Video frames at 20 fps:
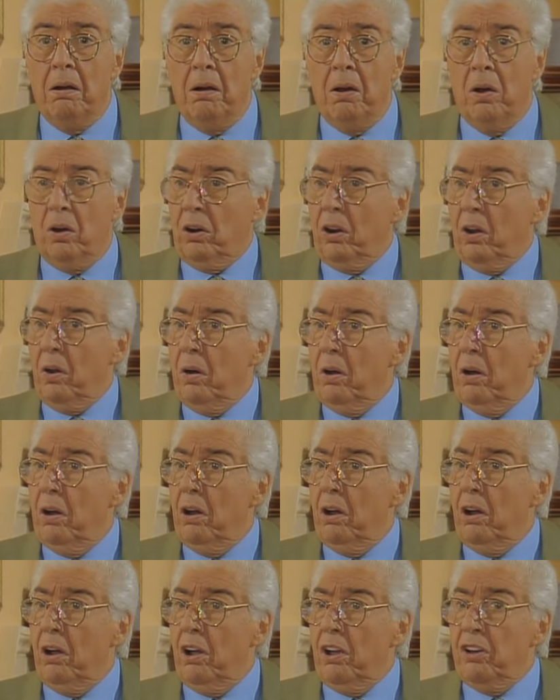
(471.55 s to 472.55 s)
Oddio,
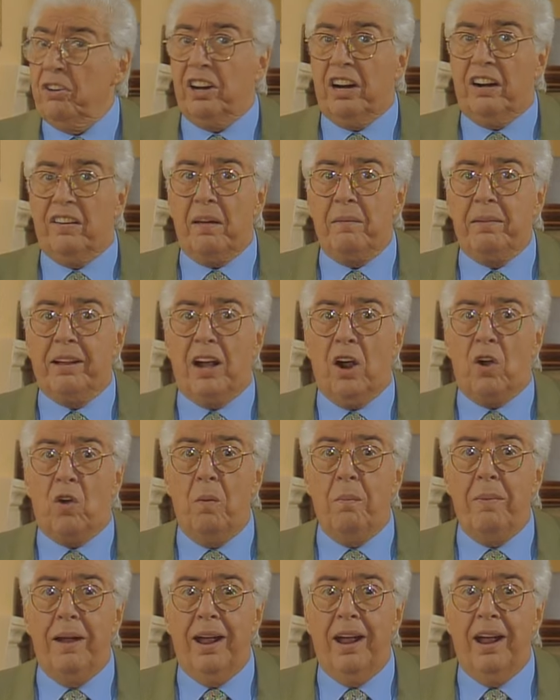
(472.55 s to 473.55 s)
se l'avrà mica con
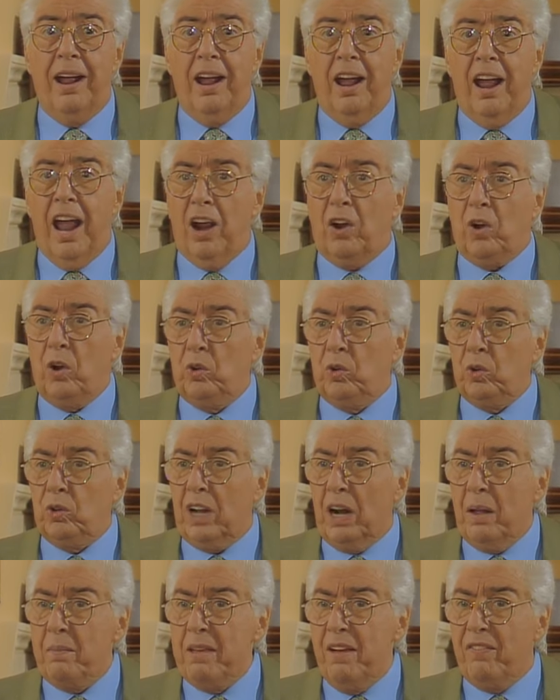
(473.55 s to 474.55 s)
me e con tutta
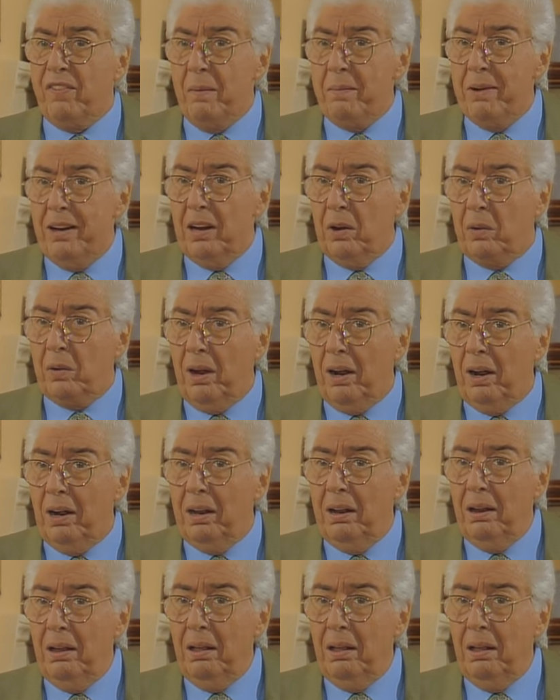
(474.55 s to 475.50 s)
la mia famiglia quella lì.